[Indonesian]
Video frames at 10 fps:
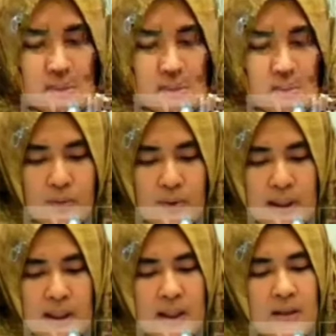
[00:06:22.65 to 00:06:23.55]
uh,
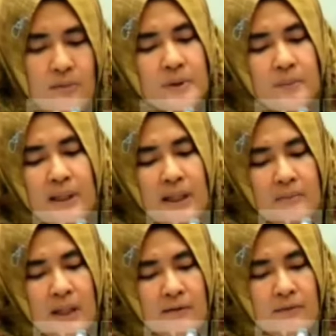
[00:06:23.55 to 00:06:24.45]
eh, sebentar
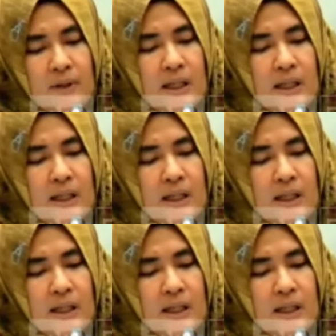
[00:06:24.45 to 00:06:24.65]
maaf.